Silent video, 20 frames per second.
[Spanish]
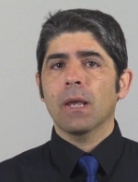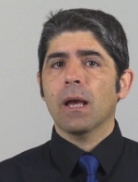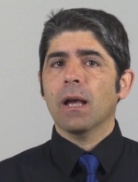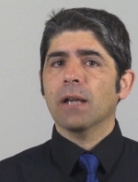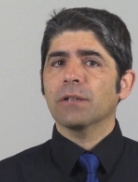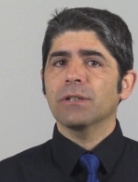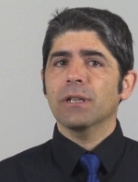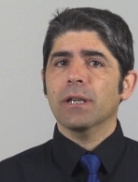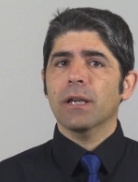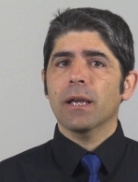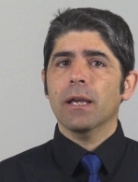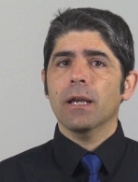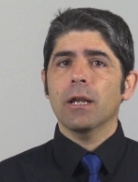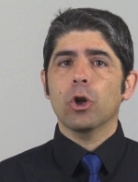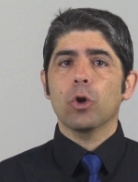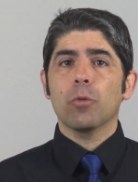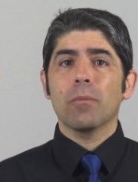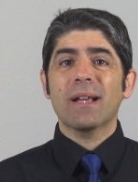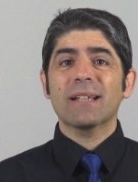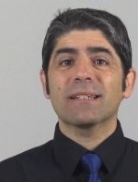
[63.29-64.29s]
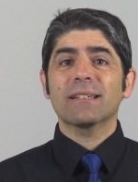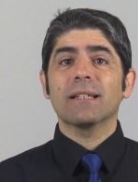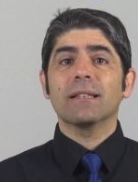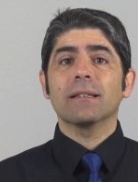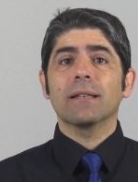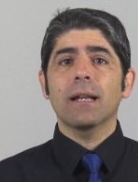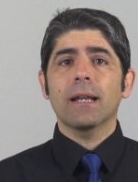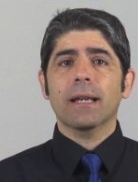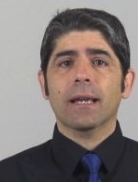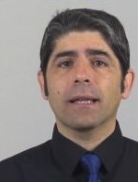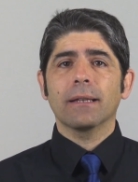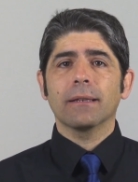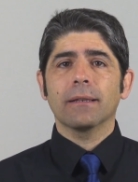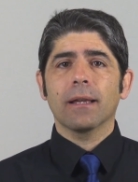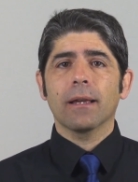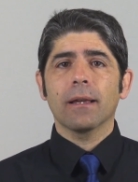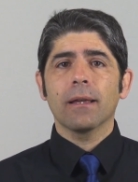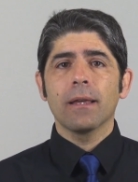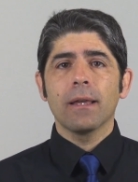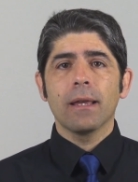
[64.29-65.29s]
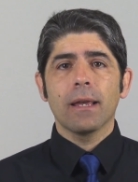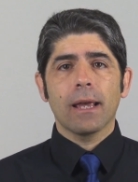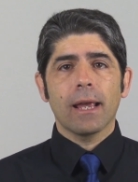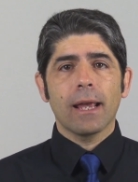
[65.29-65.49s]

Así que lo más inteligente